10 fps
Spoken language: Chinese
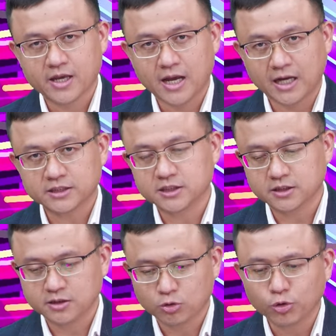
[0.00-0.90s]
行
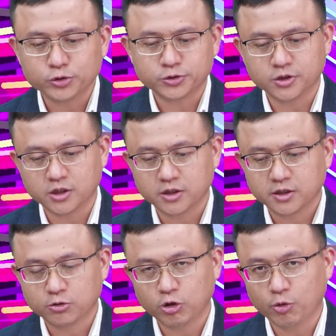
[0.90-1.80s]
情或许呢
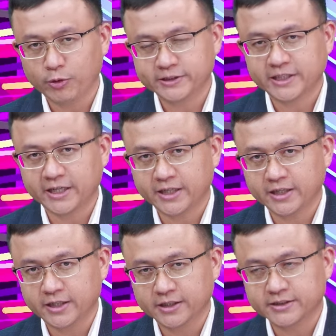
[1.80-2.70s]
会维持在一
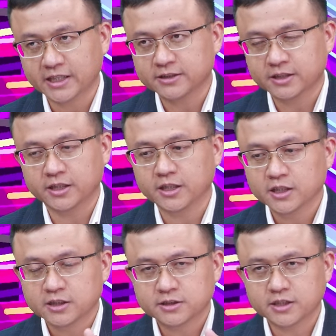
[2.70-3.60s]
个横向整理，
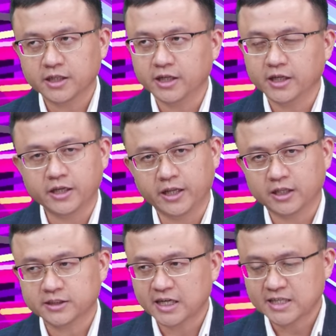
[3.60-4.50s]
这里呢你
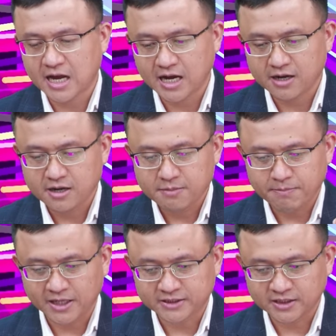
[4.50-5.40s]
要在它
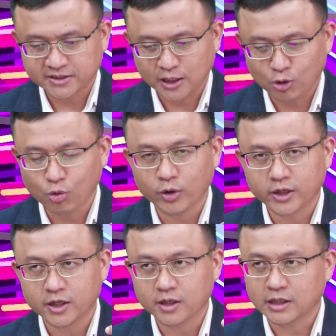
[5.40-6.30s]
马上再过一
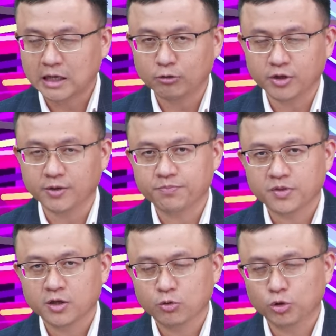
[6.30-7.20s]
个高点。
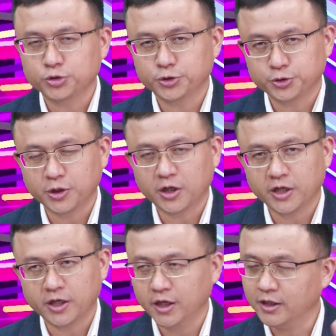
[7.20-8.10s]
或许需要一
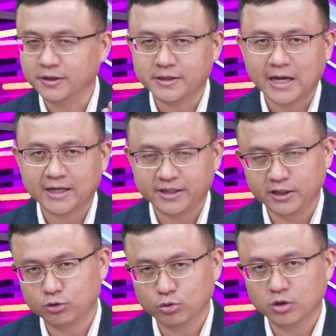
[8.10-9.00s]
个很大的
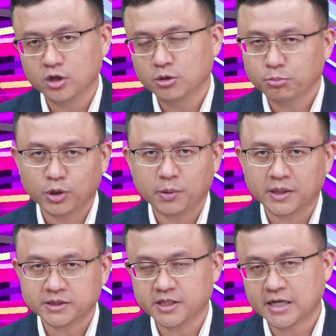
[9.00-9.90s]
力多，不然的
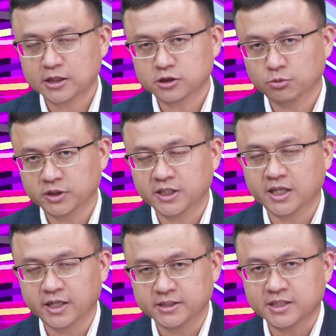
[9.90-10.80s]
话，这里大家都是维持
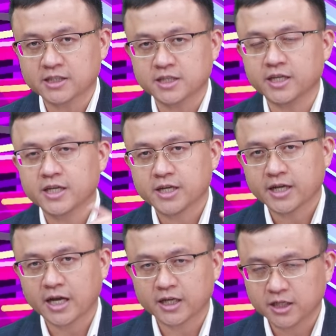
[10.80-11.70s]
横向。这里
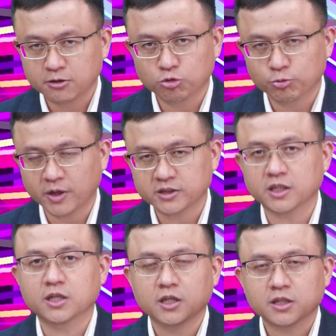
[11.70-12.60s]
看个股表
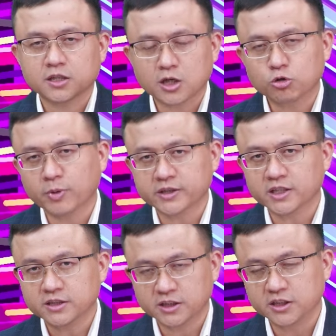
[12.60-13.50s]
现，个股表
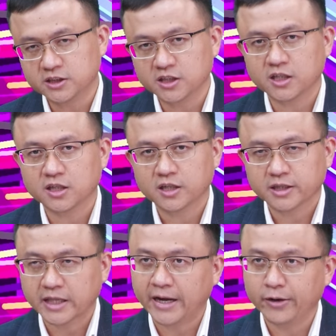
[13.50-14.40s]
现，请你记得
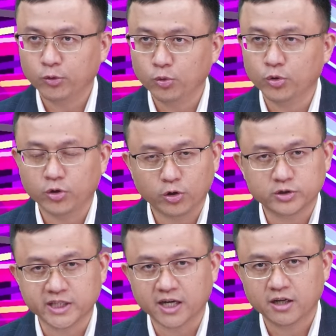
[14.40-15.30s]
太弱留
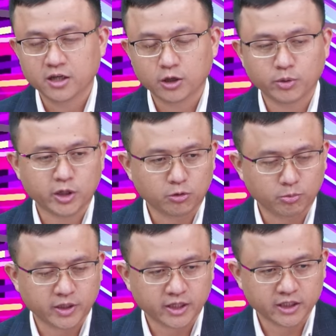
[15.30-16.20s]
强，因为我
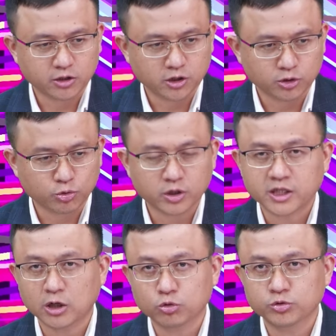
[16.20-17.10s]
们可以看到很多
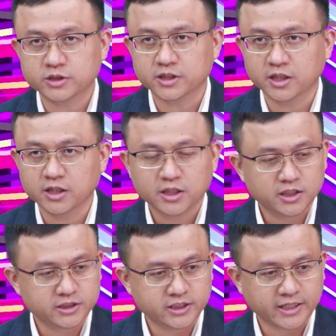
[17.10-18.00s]
高估值呢，
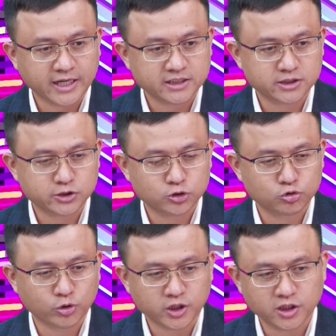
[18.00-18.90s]
已经开始去
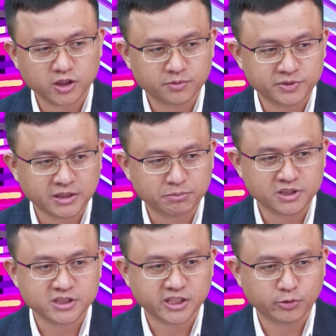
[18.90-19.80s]
做一个比较
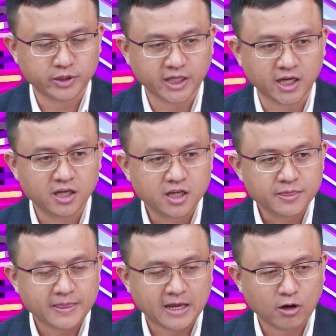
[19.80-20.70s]
明显的回档。
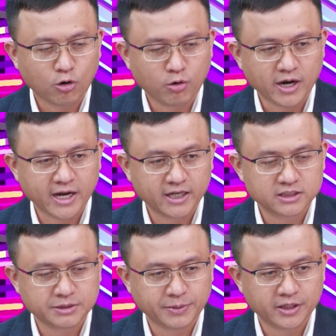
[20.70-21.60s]
那红海呢
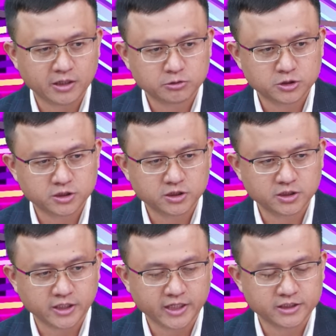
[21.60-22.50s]
这边呢，就是
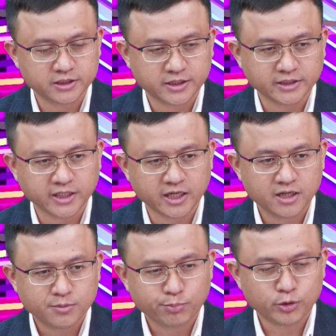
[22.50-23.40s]
可以请大家
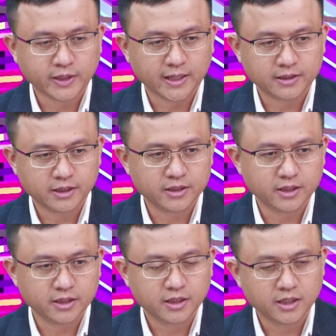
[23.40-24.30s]
拨打零
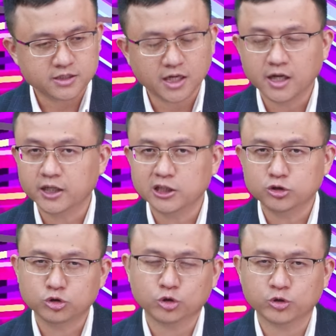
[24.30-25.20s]
二二三二一
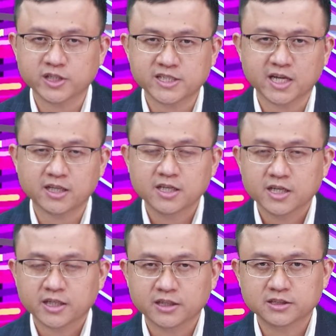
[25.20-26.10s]
九九三三，
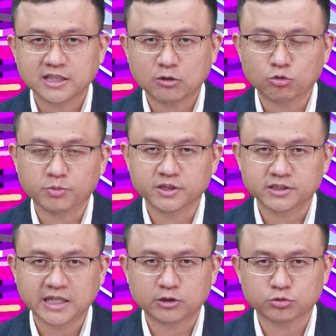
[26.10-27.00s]
跟上我们
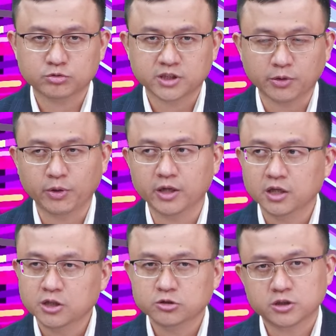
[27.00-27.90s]
家族成员。
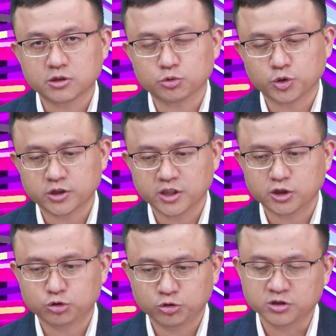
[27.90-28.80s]
就是我觉得这
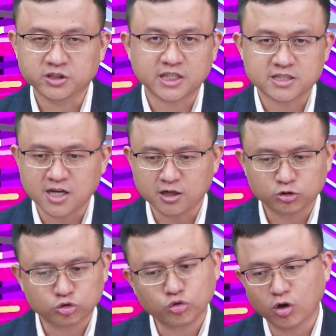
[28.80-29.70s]
里趋势向上，
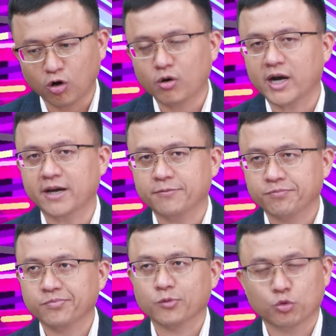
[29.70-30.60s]
除了红海，
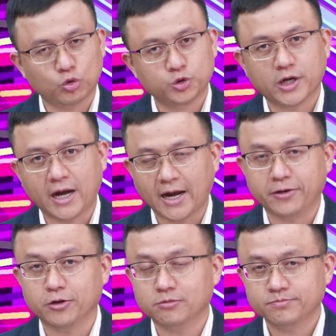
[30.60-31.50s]
我觉得还
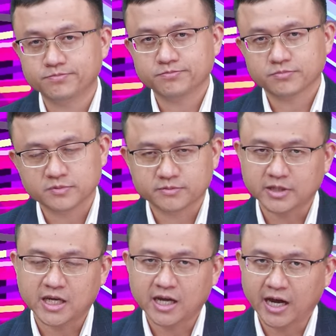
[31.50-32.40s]
有，
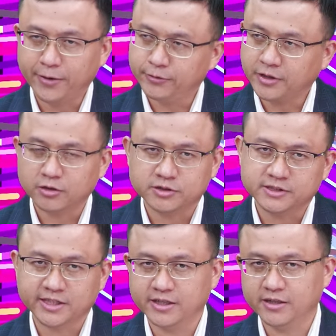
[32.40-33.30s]
那还有到底是
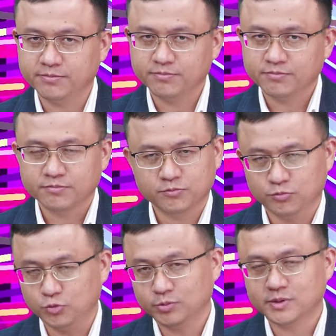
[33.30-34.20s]
谁呢？
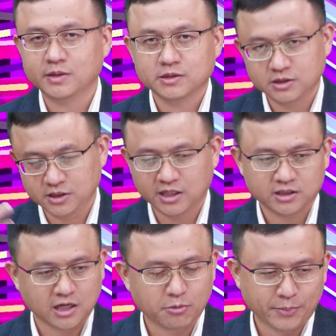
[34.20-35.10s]
嗯，我们这边样
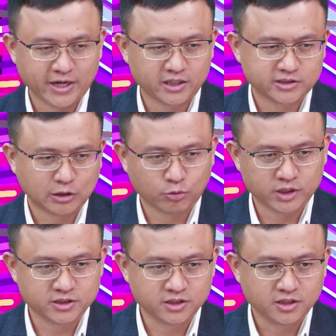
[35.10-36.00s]
要卖个小
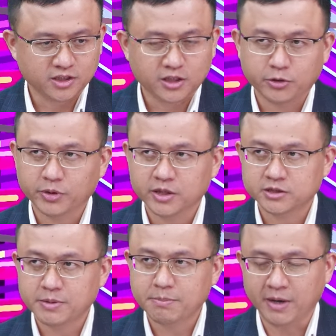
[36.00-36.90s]
关子，因为呢，
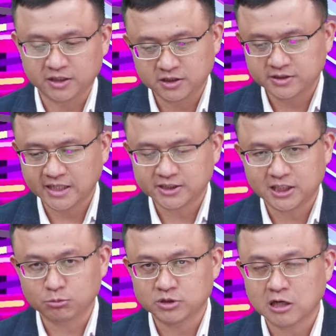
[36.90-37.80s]
这边每次在
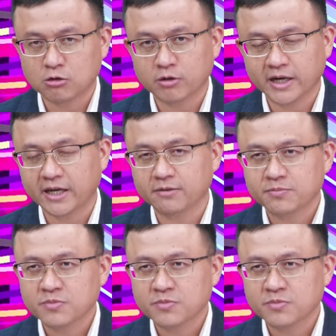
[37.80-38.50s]
节目上公开